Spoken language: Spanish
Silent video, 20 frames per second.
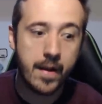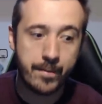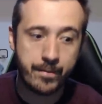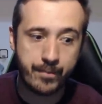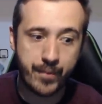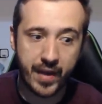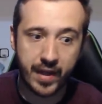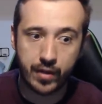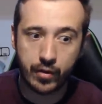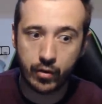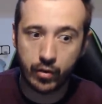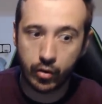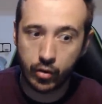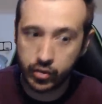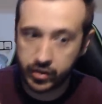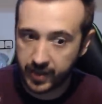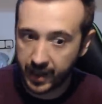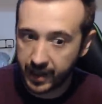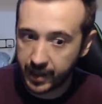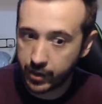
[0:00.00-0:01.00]
Pero
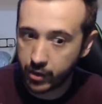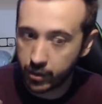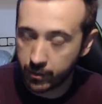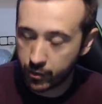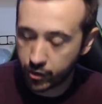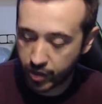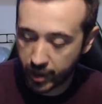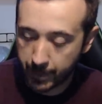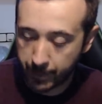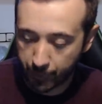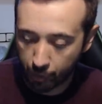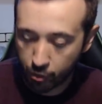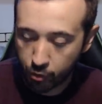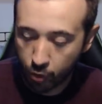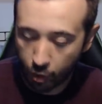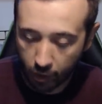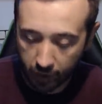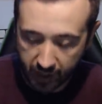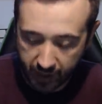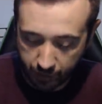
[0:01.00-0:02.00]
tal y como se
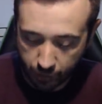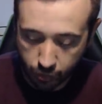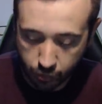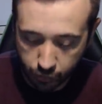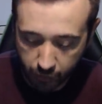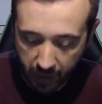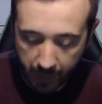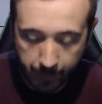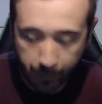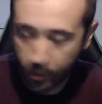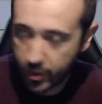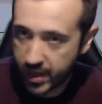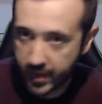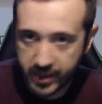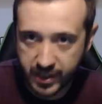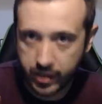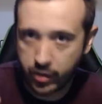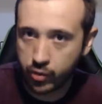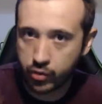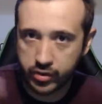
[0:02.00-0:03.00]
produjo la rotura, podía haber
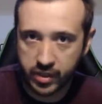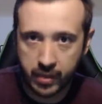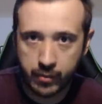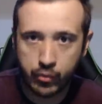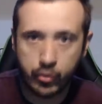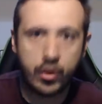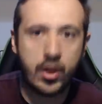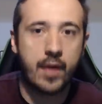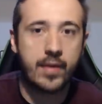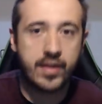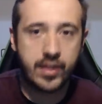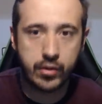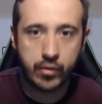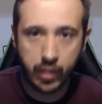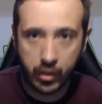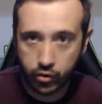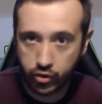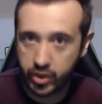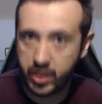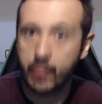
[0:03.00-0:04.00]
sido contra el muro y haber sido
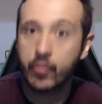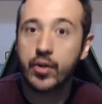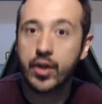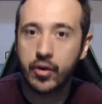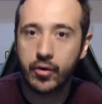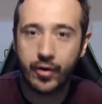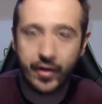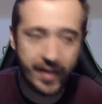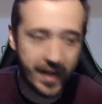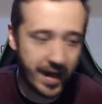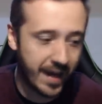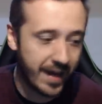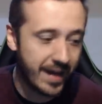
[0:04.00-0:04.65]
una hostia muy gorda,